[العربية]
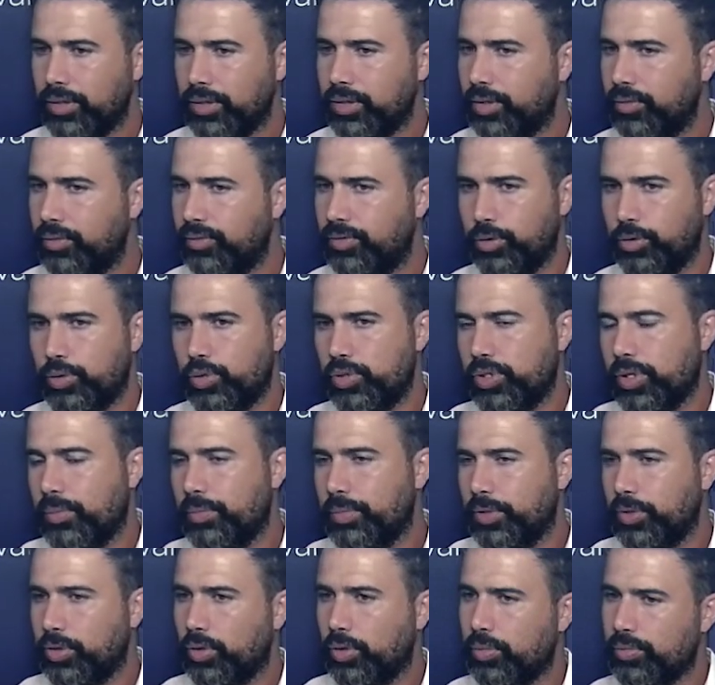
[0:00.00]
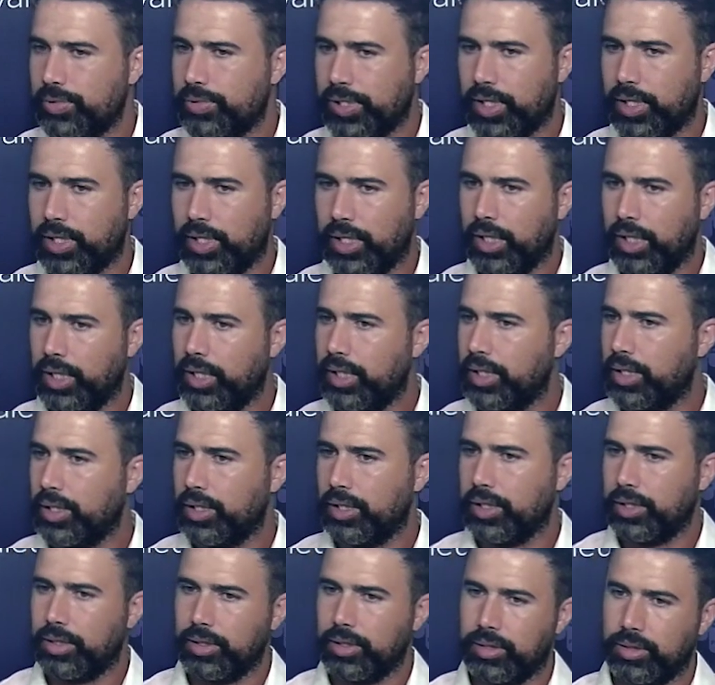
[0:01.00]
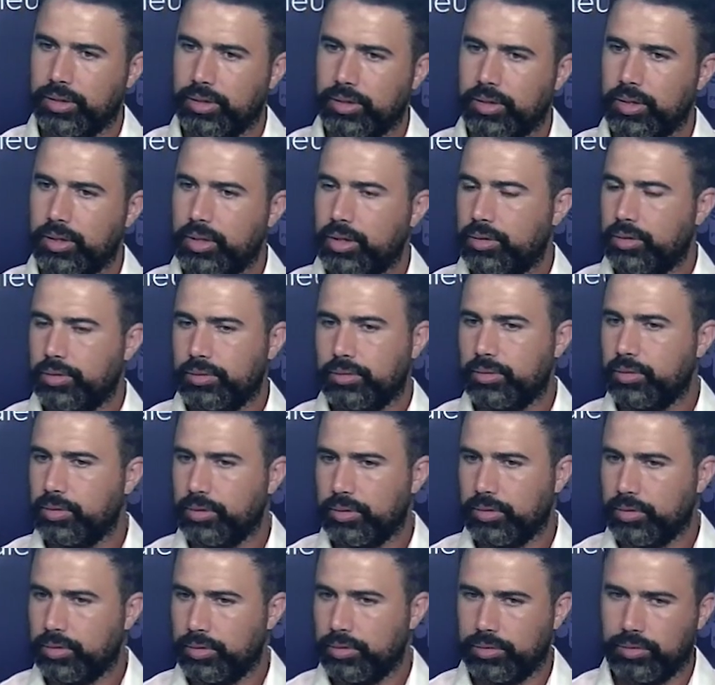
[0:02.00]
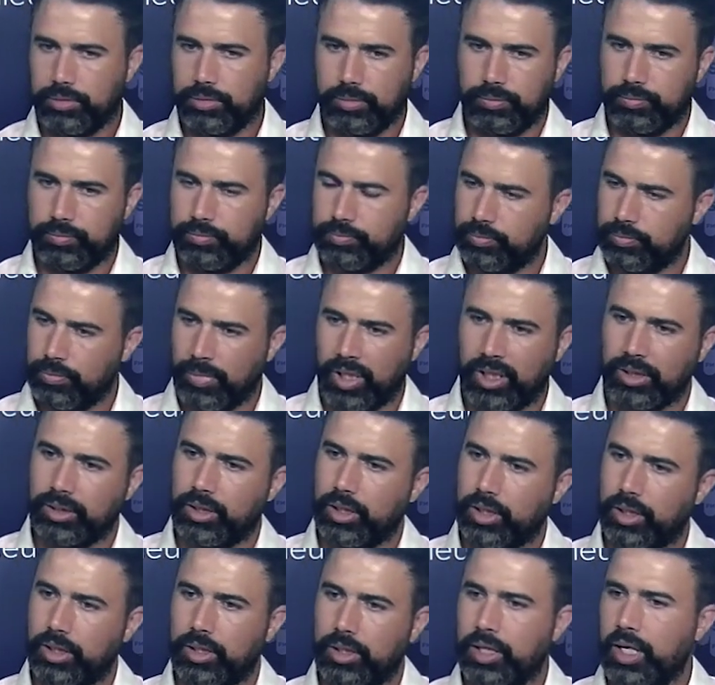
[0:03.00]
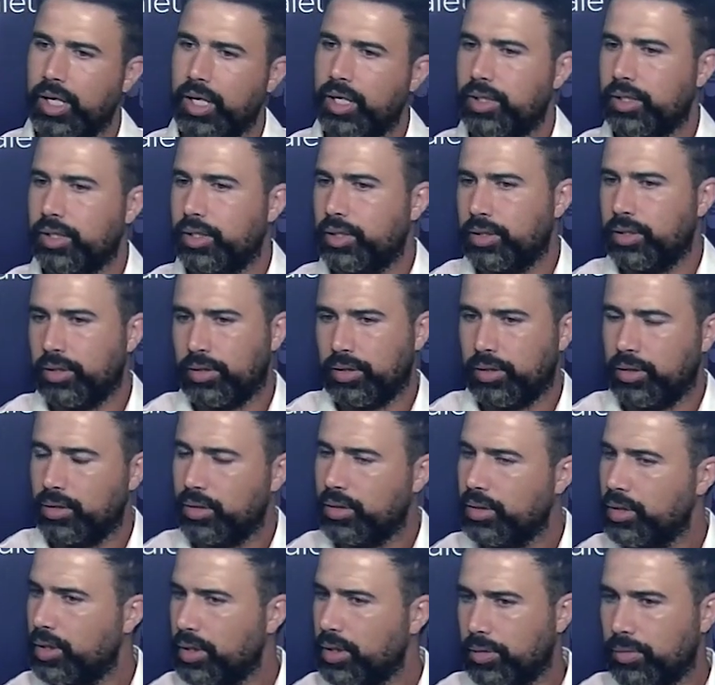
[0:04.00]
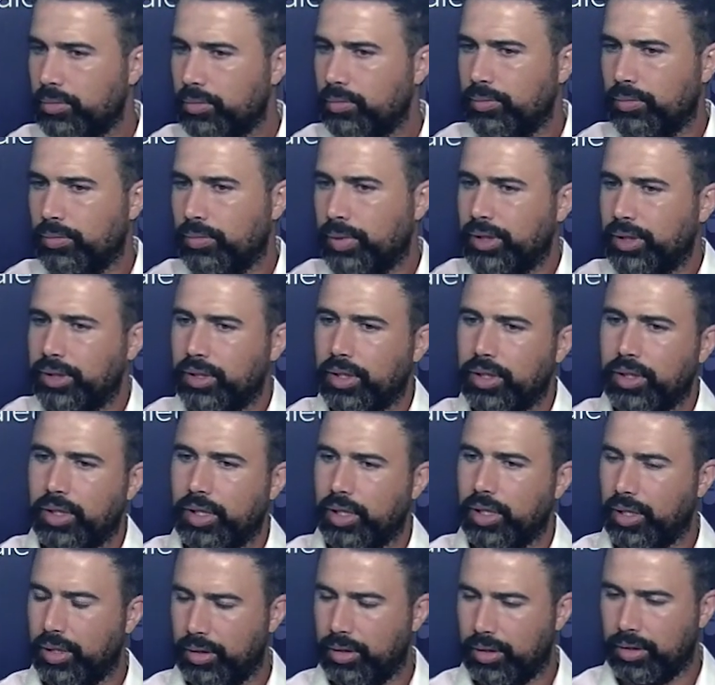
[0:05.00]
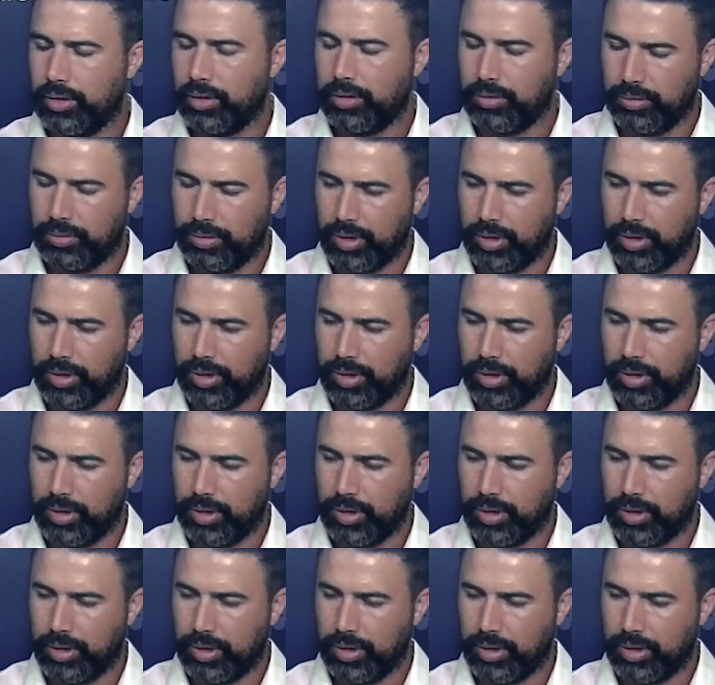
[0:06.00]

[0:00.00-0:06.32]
في لي 15 ديرنيير مينوت نتاع البروميير ميتون وخلطنا باش اون كريي دي اوكازيون